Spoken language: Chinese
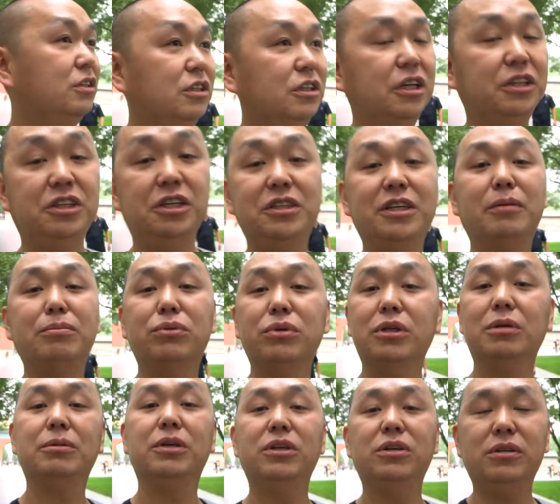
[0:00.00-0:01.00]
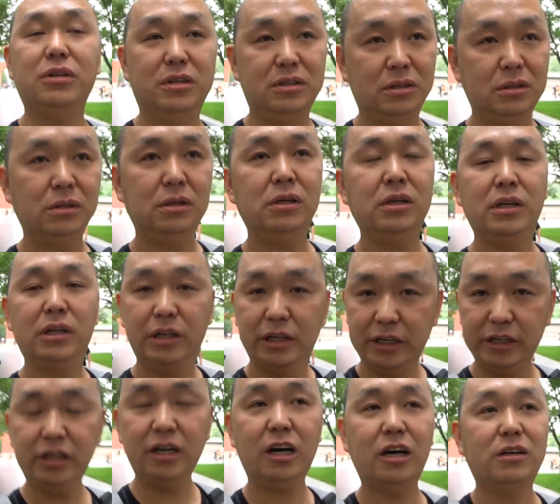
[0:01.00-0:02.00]
今天天气还不是特别热，
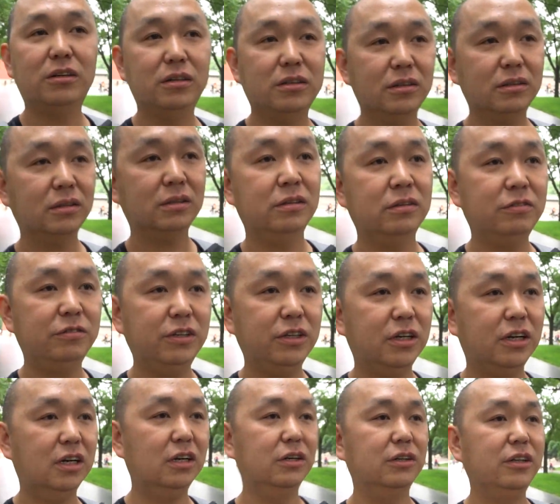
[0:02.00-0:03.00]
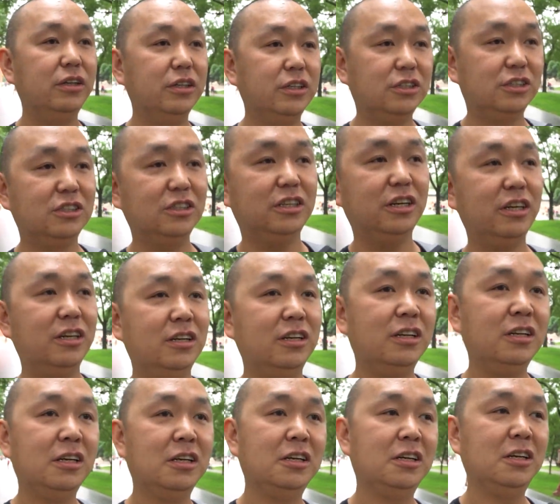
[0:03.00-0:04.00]
很好，非常好的一个起点，
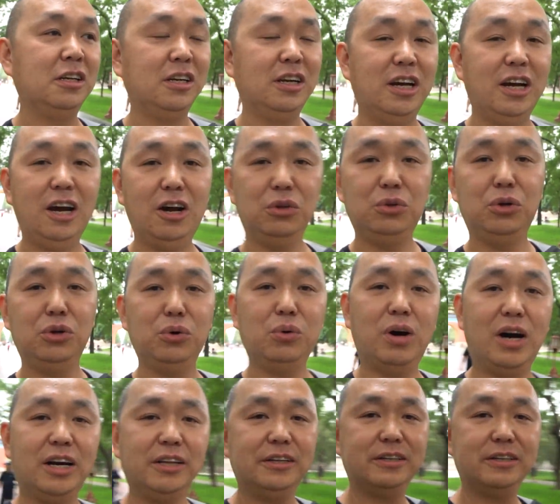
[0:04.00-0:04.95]
还好多遛娃